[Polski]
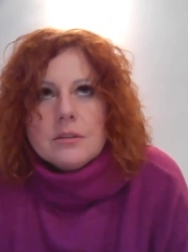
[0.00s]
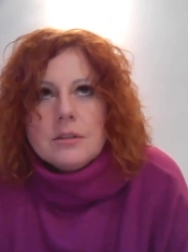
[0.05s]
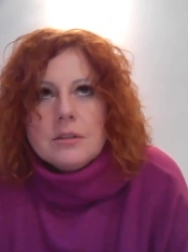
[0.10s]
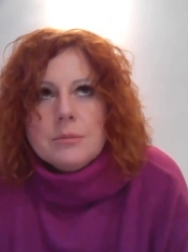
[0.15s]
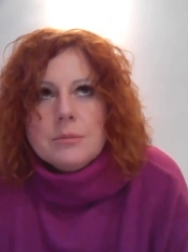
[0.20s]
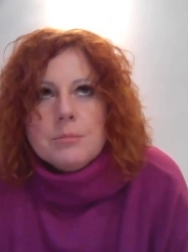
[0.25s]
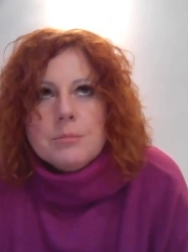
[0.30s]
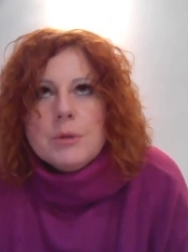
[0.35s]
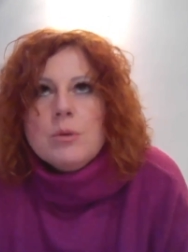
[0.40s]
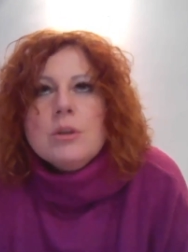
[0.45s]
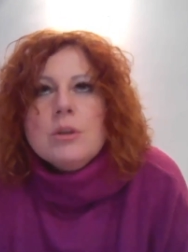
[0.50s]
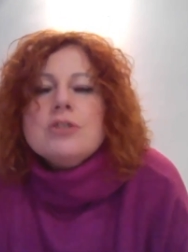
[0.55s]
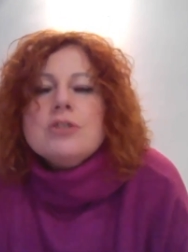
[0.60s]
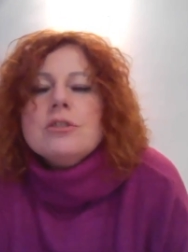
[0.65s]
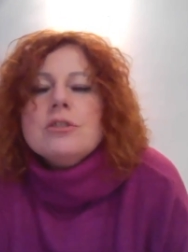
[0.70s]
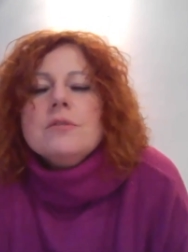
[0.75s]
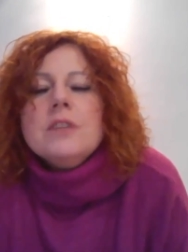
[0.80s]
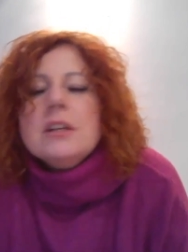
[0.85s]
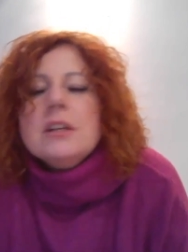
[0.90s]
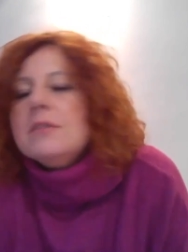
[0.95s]
Było
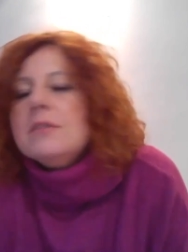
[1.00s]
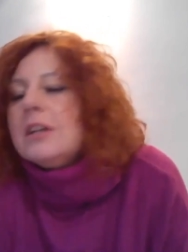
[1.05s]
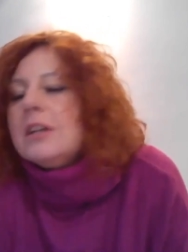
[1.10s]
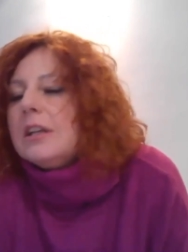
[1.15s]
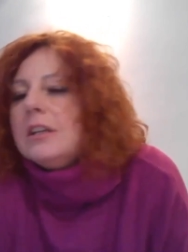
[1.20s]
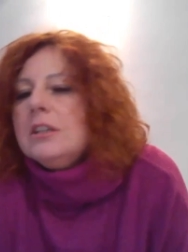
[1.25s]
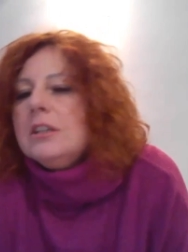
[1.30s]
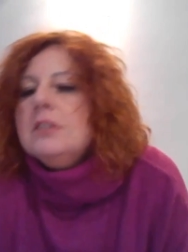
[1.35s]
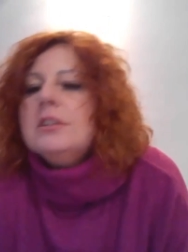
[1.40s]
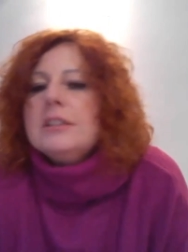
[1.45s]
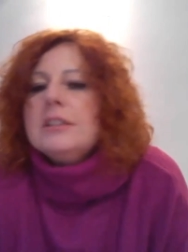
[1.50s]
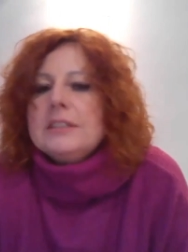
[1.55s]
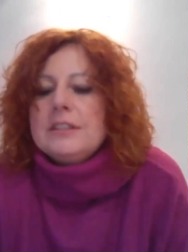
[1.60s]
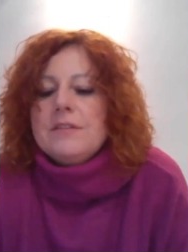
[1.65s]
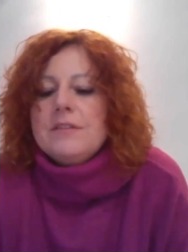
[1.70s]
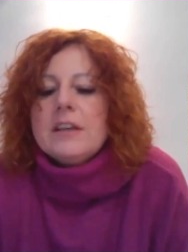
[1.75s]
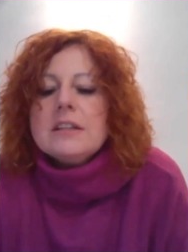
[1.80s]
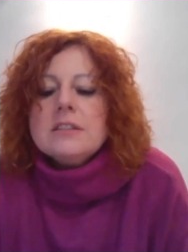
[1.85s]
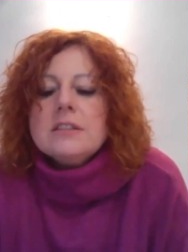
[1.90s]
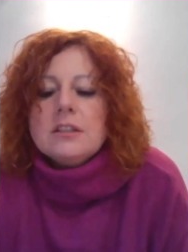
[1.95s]
jeszcze wiele, wiele innych
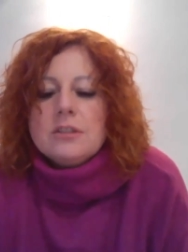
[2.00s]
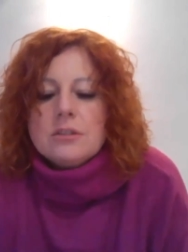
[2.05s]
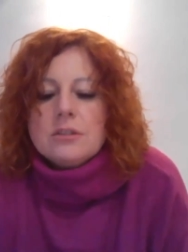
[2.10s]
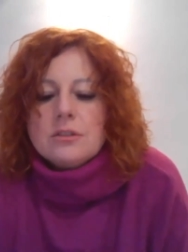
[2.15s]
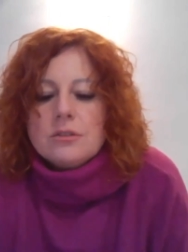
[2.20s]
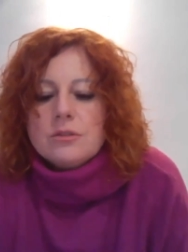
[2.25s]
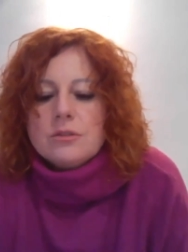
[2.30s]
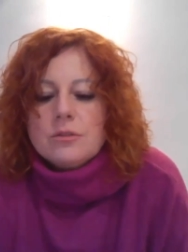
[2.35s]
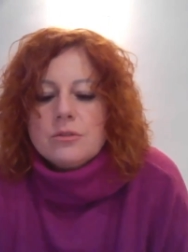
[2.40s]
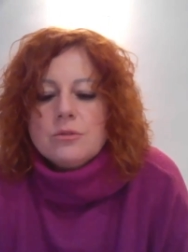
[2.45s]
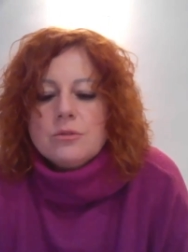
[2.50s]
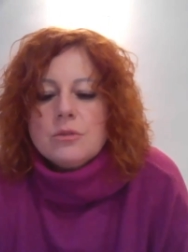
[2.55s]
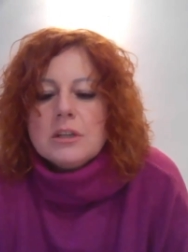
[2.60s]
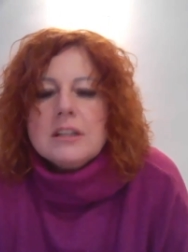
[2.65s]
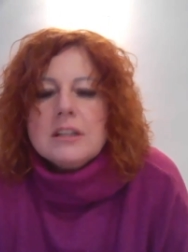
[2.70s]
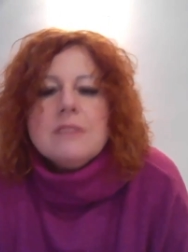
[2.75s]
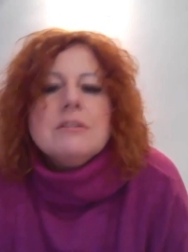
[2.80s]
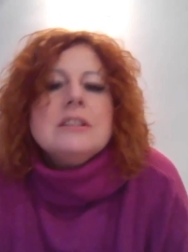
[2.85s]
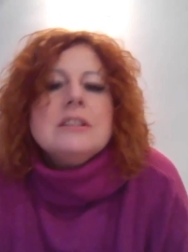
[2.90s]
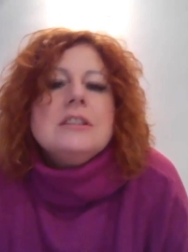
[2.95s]
stwierdzeń, których
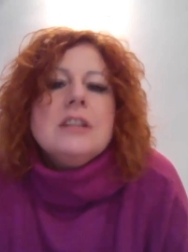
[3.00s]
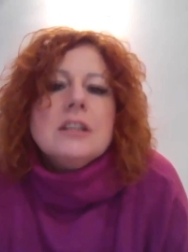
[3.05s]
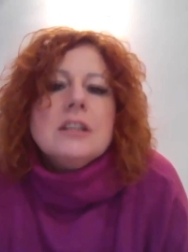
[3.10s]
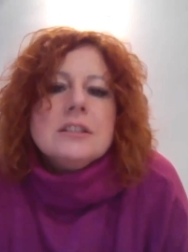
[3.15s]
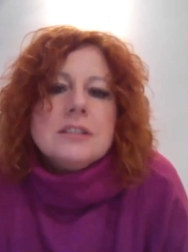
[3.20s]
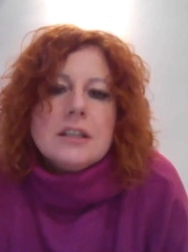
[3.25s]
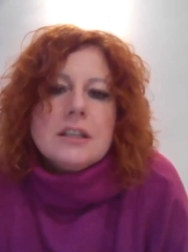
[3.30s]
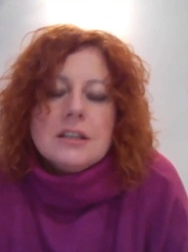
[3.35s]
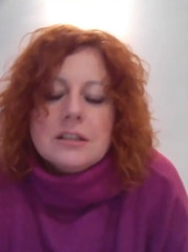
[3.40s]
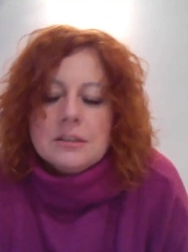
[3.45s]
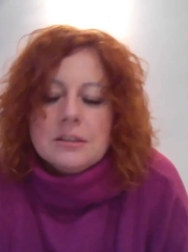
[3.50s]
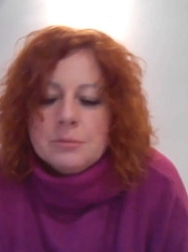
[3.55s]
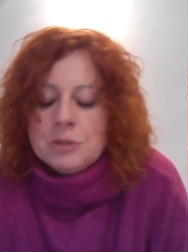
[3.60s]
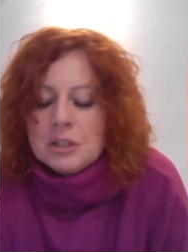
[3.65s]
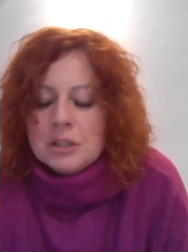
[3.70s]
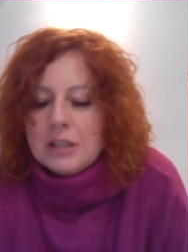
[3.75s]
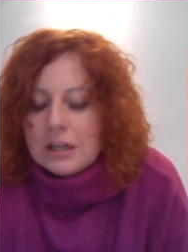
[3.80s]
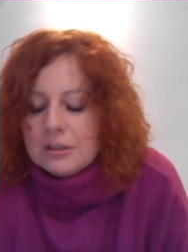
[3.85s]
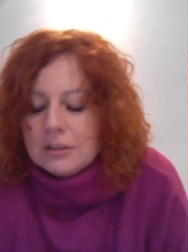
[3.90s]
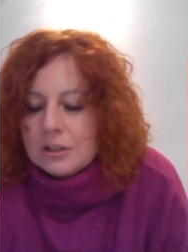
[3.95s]
nawet nie chcę
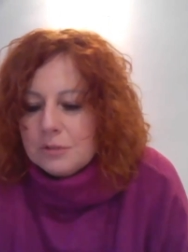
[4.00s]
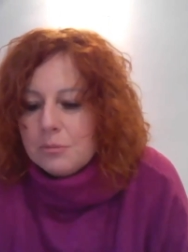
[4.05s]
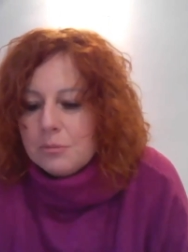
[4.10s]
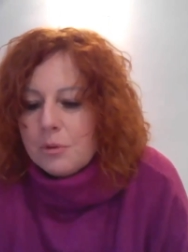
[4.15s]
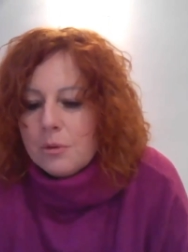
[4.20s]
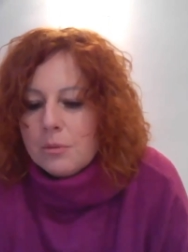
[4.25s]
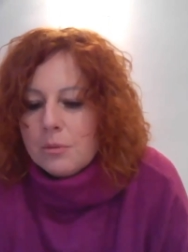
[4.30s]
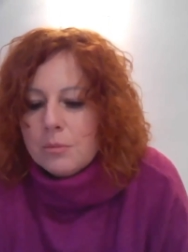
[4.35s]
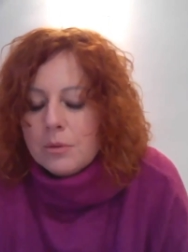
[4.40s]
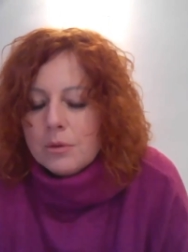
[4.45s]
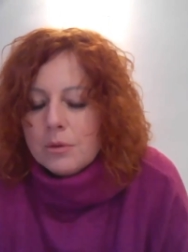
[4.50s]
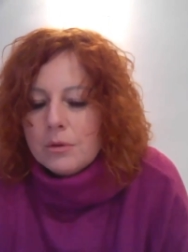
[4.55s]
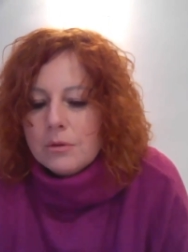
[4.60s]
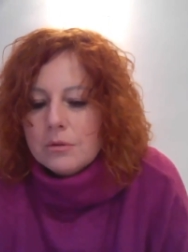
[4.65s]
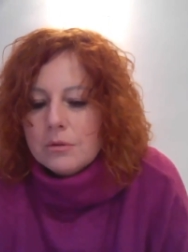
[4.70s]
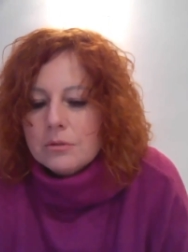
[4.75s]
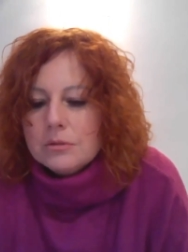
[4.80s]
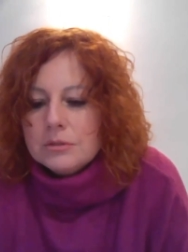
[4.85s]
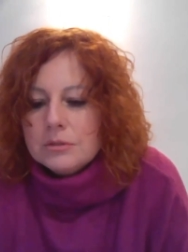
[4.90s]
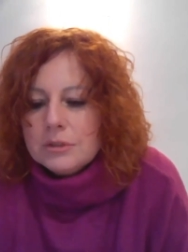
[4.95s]
przytaczać, bo,
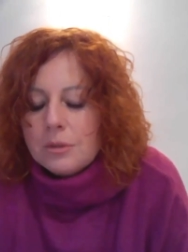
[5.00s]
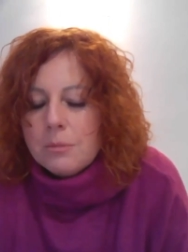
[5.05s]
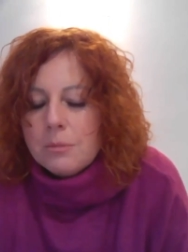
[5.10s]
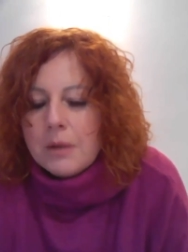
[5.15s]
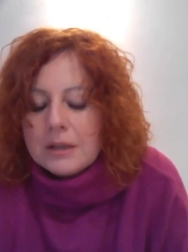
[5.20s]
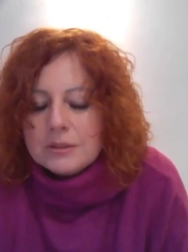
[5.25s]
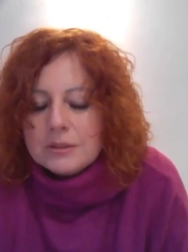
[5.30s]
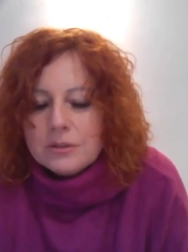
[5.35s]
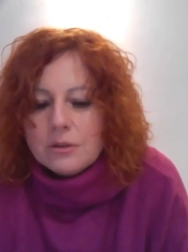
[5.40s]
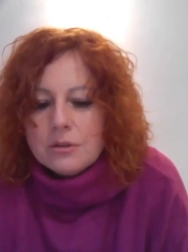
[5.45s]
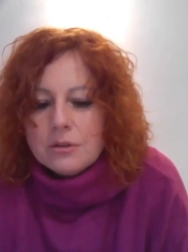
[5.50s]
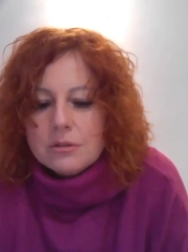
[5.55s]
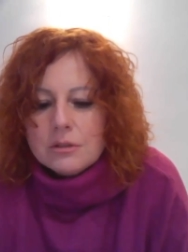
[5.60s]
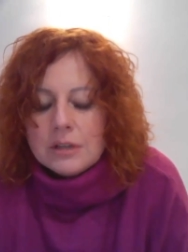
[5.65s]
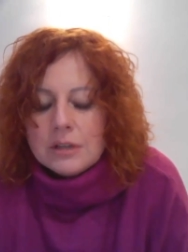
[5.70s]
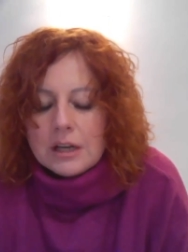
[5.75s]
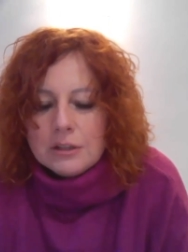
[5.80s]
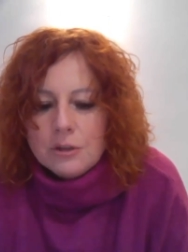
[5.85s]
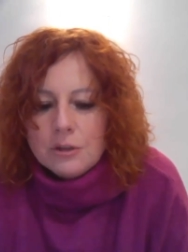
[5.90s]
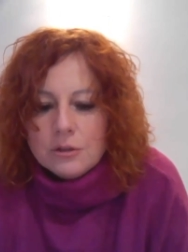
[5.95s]
bo są bardzo
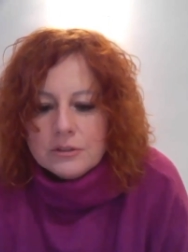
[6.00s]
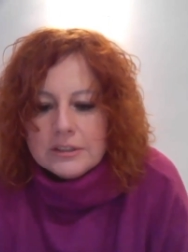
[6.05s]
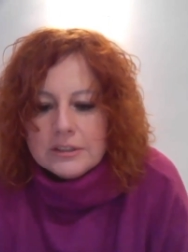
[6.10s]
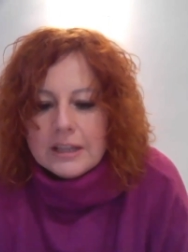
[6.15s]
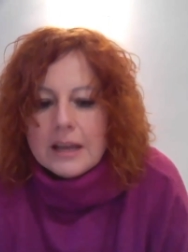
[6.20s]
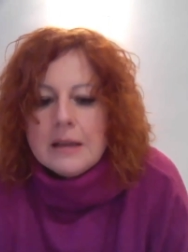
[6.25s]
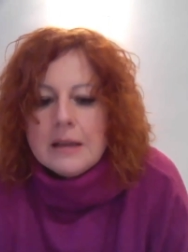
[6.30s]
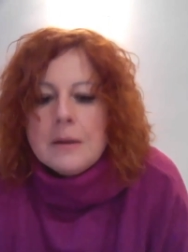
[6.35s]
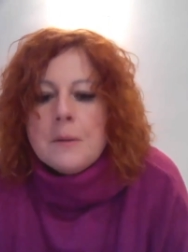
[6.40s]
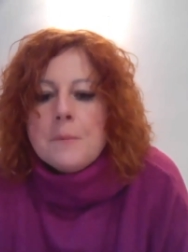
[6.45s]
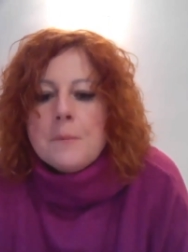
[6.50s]
raniące.